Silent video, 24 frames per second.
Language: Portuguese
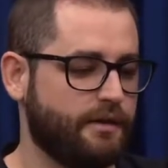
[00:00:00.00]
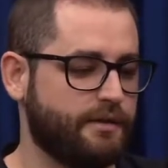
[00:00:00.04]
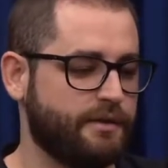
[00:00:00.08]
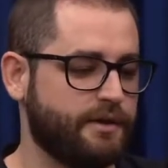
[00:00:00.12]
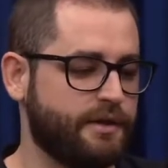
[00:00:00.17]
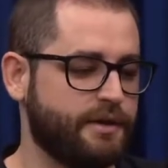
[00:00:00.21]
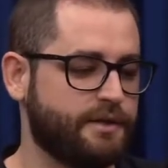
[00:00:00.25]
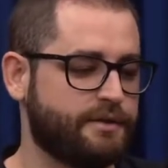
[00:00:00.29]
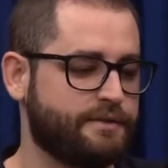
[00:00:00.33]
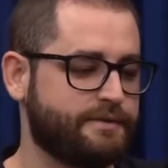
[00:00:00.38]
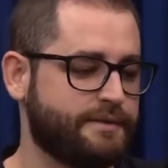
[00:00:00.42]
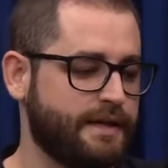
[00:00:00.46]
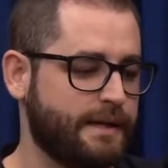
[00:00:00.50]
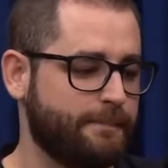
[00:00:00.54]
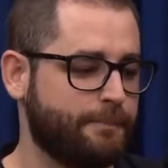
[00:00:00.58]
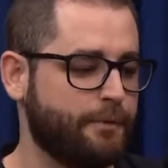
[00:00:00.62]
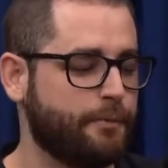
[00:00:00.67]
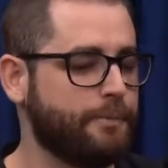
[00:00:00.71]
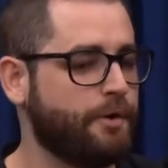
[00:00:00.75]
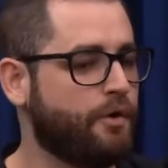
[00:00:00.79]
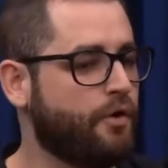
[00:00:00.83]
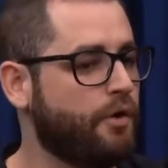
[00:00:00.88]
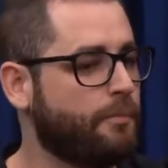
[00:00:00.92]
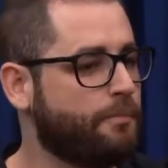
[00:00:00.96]
E sempre eu
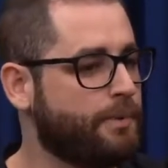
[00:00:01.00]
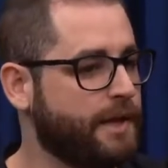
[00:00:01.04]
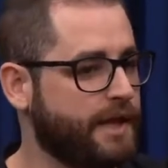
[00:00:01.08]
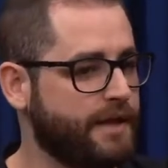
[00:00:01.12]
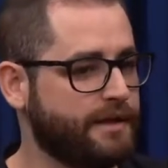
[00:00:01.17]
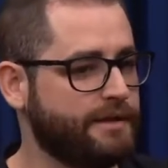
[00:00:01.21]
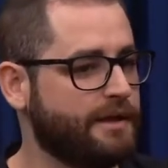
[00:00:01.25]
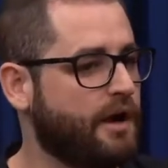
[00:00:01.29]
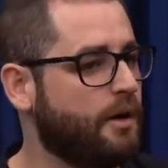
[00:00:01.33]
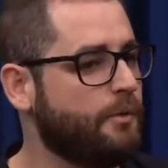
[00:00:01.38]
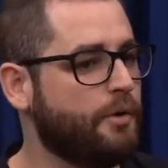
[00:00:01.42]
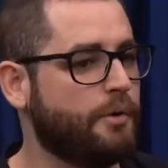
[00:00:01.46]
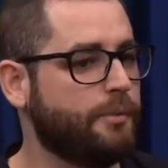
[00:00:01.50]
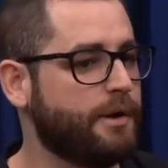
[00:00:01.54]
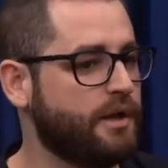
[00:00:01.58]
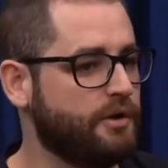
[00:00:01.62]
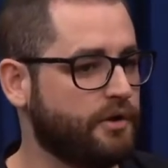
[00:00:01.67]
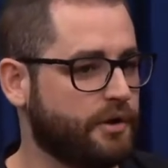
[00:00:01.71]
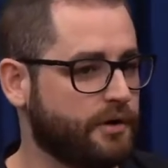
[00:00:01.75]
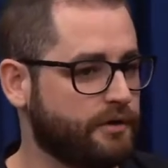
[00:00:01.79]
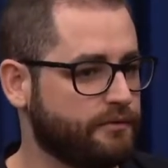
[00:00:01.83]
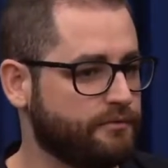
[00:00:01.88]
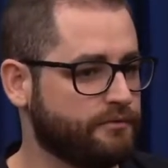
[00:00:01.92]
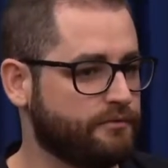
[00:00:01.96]
me cobrei em dar o meu
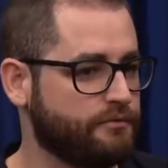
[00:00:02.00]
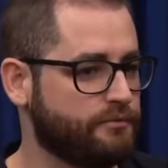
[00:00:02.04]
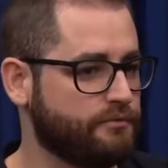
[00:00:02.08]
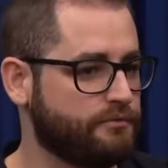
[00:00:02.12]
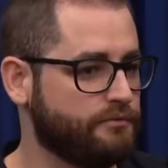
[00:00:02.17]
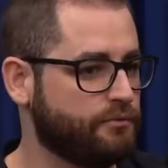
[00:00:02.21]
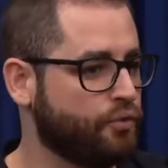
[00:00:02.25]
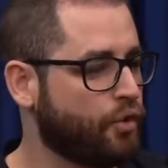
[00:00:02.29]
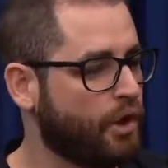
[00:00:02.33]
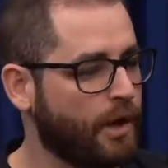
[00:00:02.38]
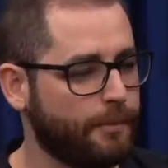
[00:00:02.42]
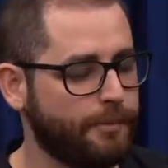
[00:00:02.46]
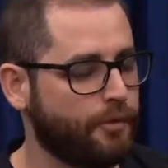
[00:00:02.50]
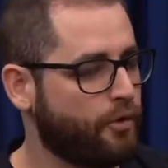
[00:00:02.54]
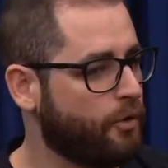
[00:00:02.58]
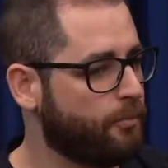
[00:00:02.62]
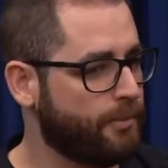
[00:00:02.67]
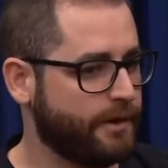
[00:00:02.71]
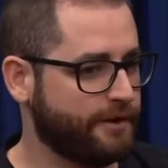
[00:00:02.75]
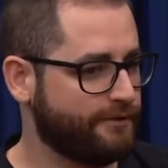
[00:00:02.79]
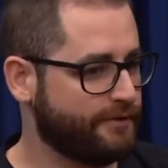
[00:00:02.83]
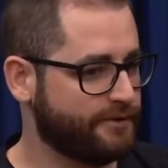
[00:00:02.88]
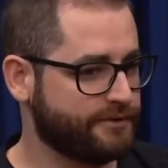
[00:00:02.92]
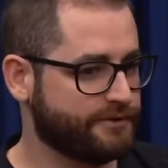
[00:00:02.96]
melhor. Nunca me
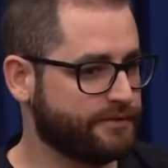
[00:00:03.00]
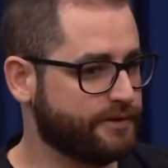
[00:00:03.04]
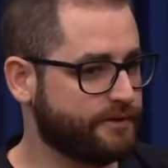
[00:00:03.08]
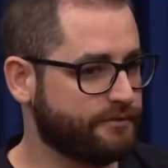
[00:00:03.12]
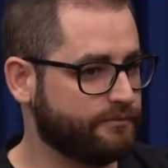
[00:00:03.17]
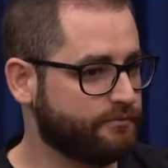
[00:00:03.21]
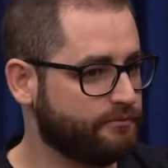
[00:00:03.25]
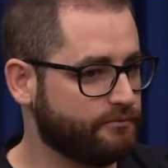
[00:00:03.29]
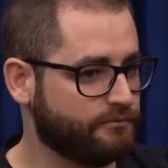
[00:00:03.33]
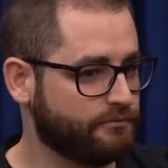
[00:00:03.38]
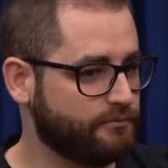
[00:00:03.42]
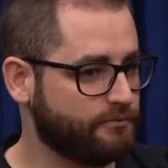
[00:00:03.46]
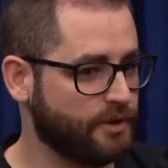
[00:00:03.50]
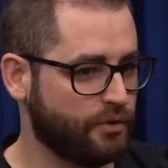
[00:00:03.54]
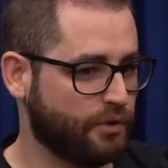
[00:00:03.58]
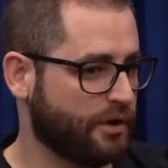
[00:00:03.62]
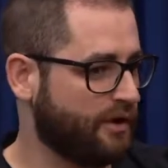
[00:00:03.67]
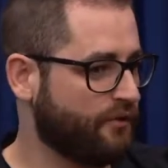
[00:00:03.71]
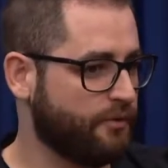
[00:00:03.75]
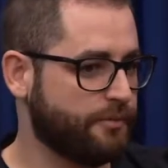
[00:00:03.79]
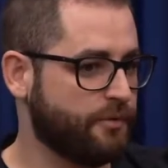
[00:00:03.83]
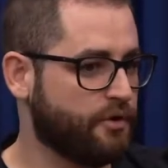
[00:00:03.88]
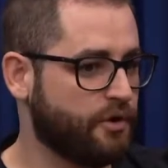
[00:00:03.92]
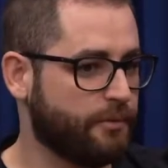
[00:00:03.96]
cobrei em vencer. E nunca
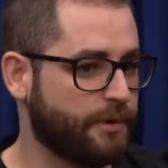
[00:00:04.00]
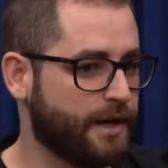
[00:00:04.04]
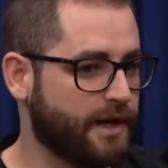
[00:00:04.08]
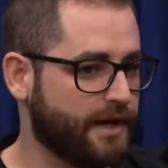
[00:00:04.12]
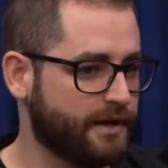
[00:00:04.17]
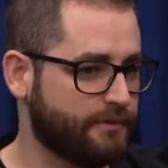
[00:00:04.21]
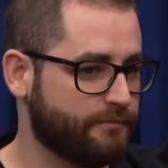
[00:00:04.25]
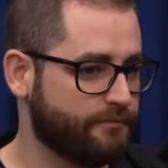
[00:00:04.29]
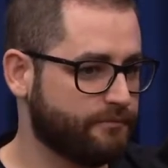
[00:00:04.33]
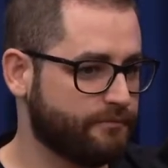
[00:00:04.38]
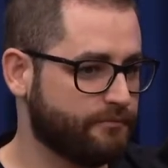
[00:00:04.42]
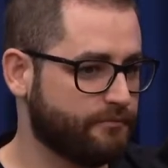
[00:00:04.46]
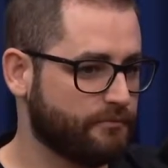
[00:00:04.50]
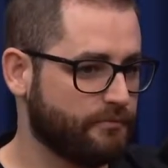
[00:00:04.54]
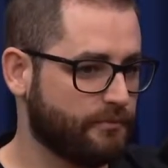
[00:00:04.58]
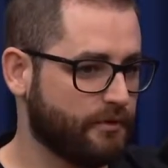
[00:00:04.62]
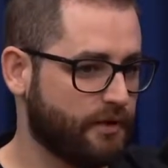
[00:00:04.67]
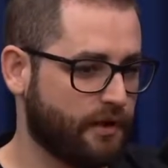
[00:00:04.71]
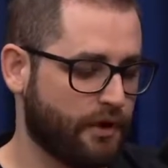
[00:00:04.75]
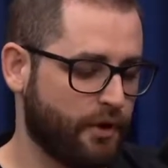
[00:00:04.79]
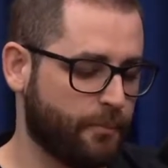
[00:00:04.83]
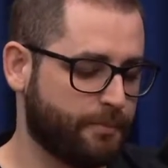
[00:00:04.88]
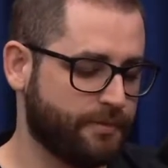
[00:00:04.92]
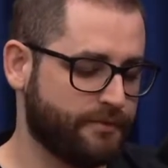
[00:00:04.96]
vou me cobrar.
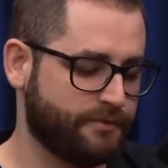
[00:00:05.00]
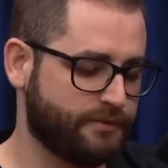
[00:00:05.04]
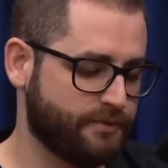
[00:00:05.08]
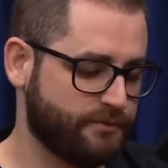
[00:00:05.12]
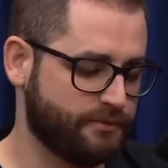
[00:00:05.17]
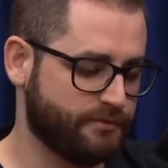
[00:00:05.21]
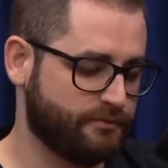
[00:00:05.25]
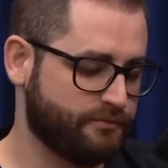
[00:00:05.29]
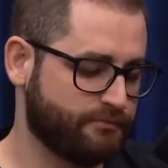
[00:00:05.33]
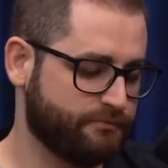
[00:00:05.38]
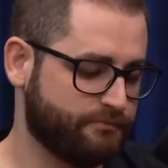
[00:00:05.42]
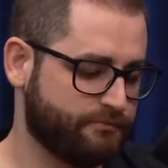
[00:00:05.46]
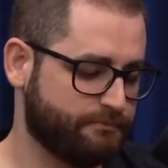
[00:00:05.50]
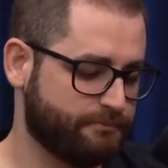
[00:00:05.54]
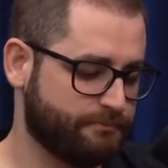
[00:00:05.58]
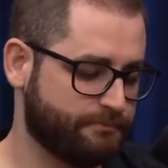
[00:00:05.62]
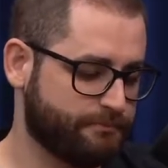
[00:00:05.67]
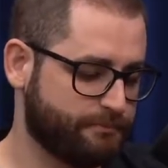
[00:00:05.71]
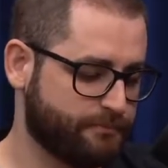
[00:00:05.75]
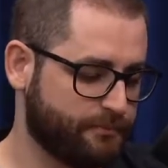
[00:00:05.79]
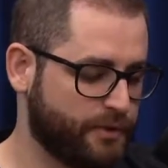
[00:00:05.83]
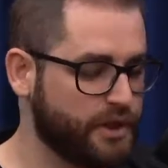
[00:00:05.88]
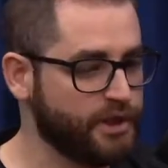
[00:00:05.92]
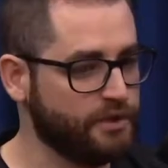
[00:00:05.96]
E eu preciso
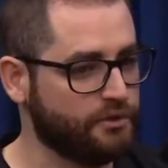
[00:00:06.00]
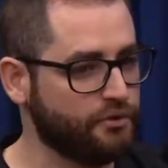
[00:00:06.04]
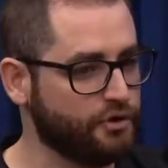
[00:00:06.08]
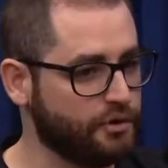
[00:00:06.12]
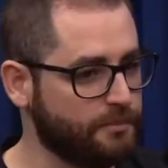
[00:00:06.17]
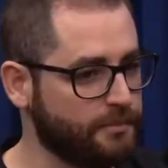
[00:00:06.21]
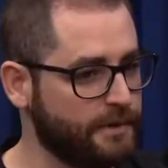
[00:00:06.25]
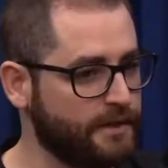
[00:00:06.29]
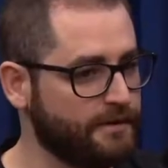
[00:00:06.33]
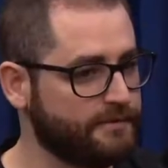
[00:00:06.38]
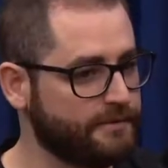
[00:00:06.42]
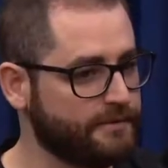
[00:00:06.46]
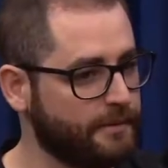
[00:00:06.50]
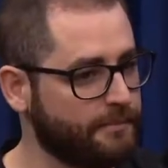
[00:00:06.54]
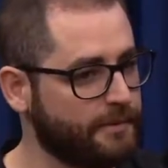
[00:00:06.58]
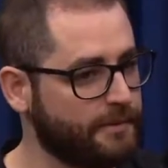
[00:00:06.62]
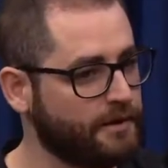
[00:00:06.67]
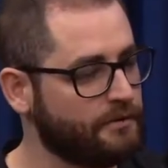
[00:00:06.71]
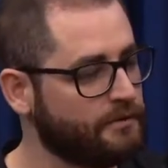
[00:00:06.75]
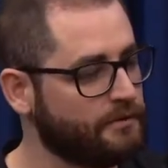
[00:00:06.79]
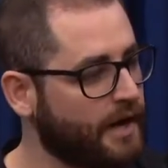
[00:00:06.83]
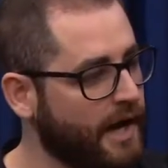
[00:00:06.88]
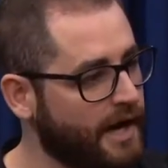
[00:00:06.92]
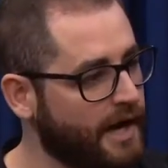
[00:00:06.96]
e dormir
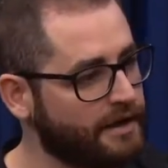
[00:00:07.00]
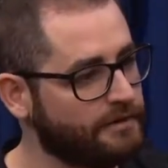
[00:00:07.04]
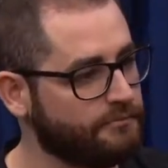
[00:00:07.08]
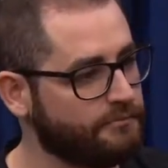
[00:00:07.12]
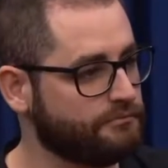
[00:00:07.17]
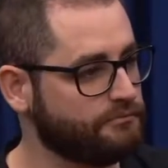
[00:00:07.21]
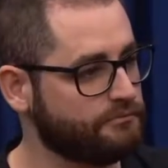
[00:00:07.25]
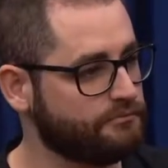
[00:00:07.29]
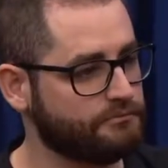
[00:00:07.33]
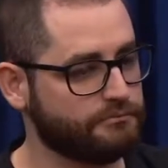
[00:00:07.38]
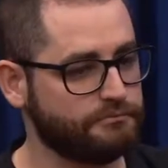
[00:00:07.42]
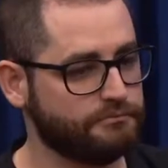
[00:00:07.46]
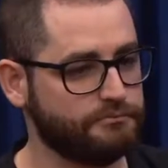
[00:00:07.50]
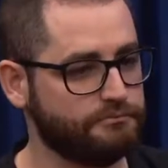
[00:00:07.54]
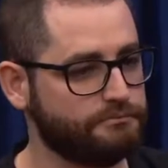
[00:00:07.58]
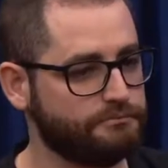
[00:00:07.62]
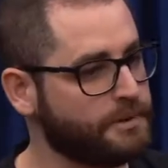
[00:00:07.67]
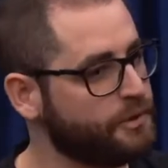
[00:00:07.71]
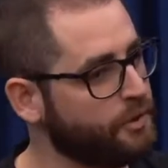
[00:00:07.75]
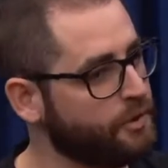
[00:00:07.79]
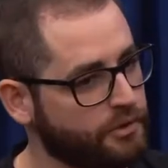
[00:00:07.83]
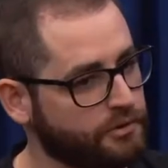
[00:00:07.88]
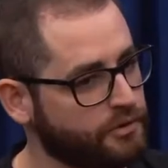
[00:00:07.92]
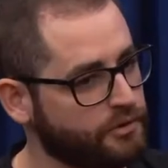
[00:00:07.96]
sabendo, cara,
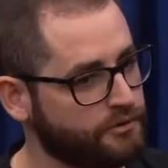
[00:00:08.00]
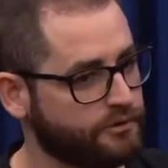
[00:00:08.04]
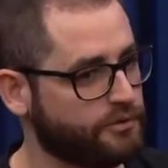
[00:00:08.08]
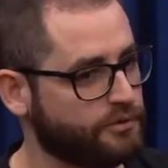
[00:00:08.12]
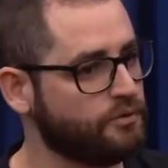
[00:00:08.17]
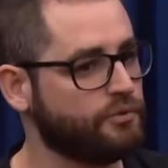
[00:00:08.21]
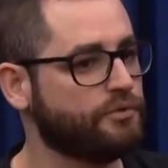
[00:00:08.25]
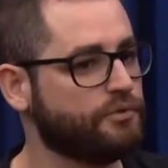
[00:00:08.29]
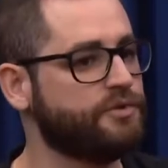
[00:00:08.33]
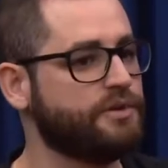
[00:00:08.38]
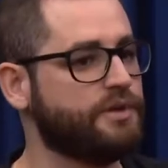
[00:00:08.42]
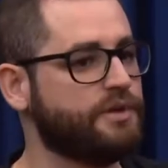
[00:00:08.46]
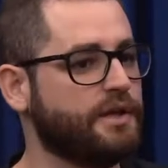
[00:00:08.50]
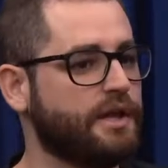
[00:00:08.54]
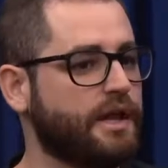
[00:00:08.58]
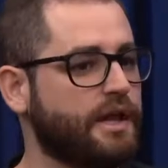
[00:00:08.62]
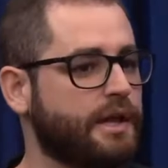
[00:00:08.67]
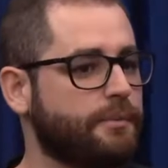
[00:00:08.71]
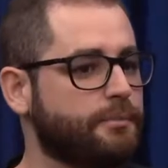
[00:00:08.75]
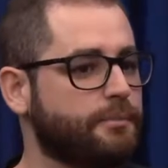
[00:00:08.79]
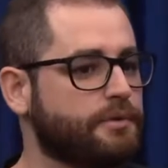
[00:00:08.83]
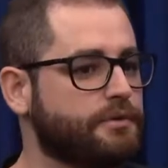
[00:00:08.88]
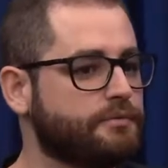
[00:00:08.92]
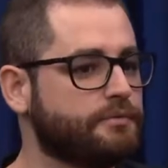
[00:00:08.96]
melhor do que isso eu não conseguia na
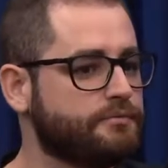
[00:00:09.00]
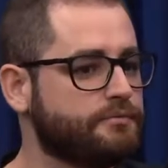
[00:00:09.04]
época.